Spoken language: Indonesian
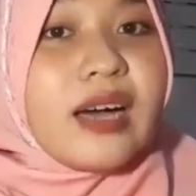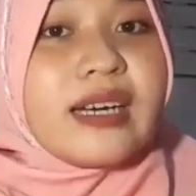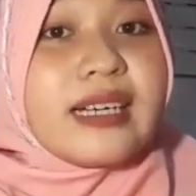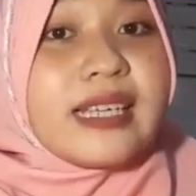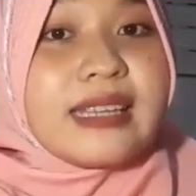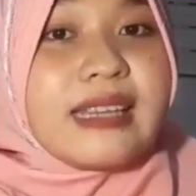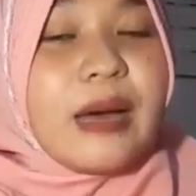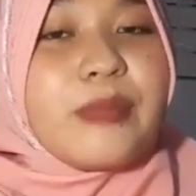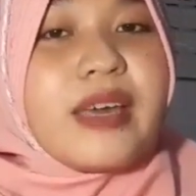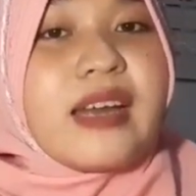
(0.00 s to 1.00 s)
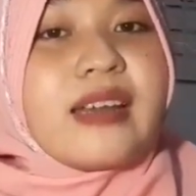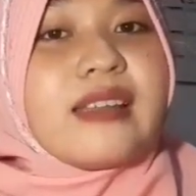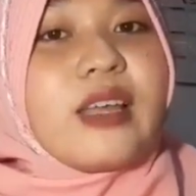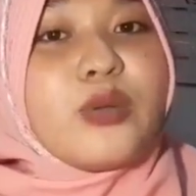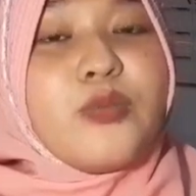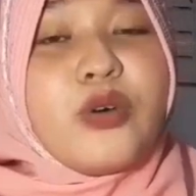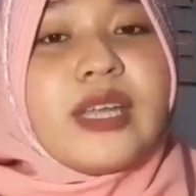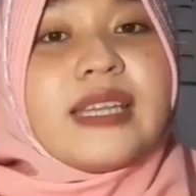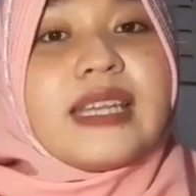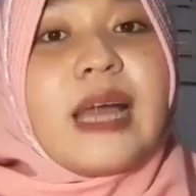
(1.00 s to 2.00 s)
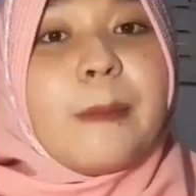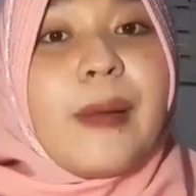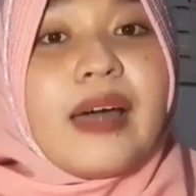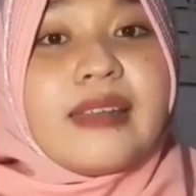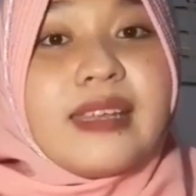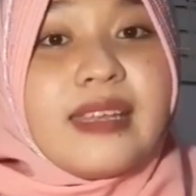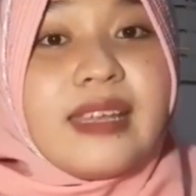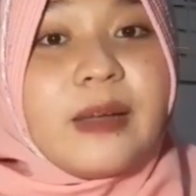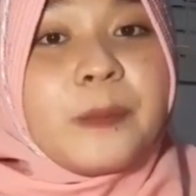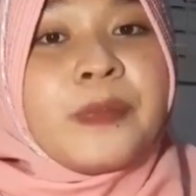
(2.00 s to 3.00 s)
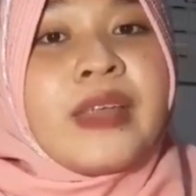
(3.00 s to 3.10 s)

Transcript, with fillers: ke kita biar kita itu mungkin tidak panik